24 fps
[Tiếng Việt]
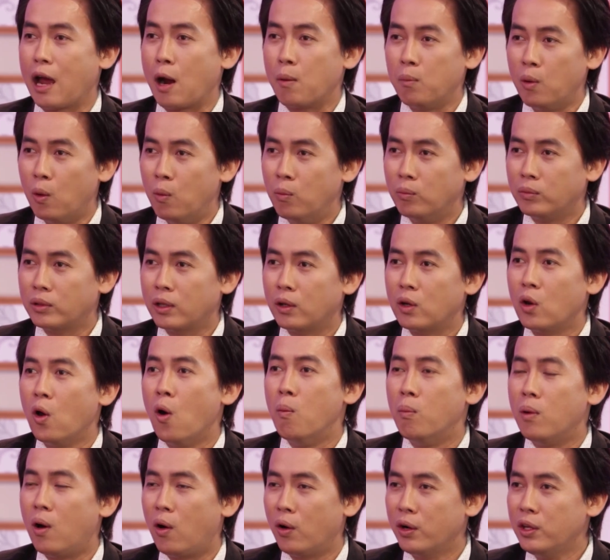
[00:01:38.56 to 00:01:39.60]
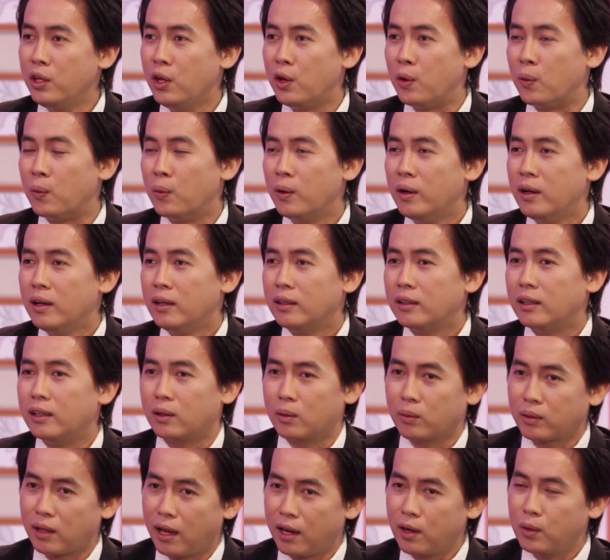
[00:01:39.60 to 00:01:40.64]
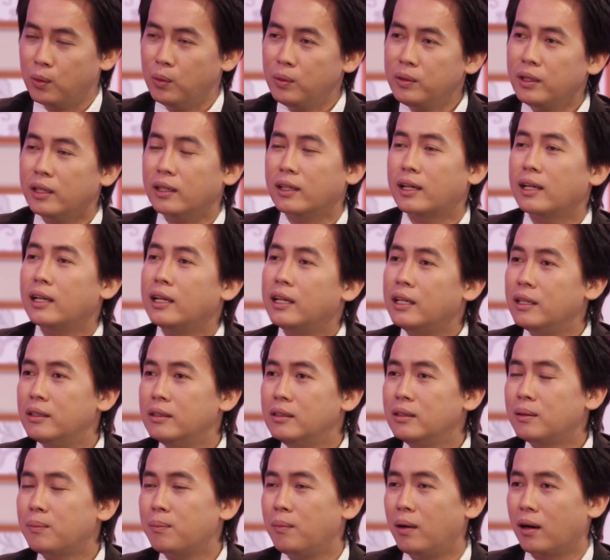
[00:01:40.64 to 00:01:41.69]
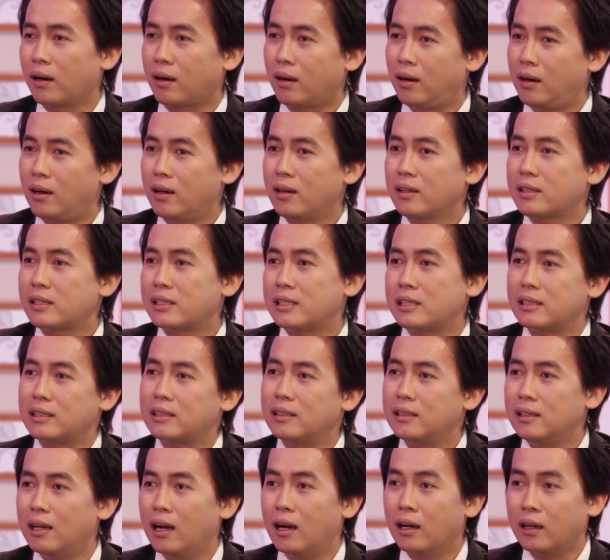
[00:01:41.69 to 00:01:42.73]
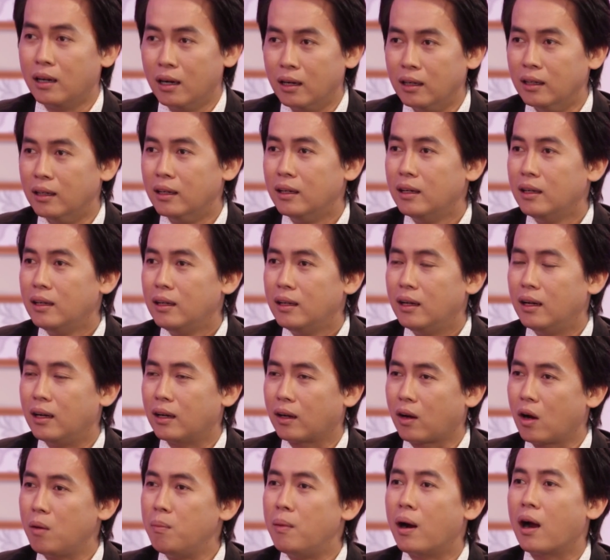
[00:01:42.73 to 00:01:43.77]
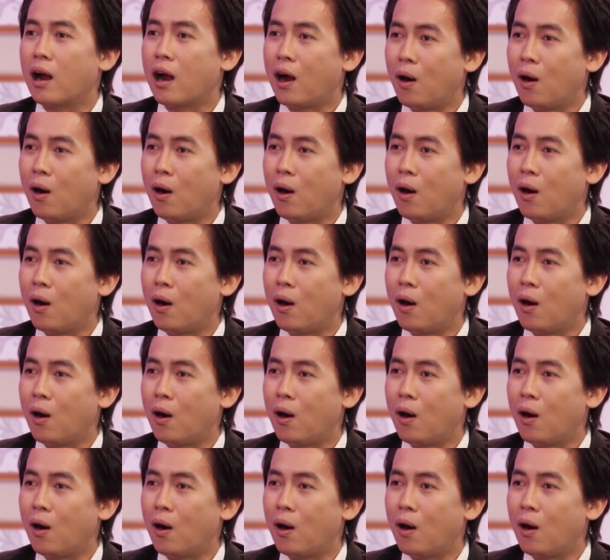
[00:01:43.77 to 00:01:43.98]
đau bụng cho nôn ói nhiều thì có thể uống những cái ly nước mà có à, gừng à, có mật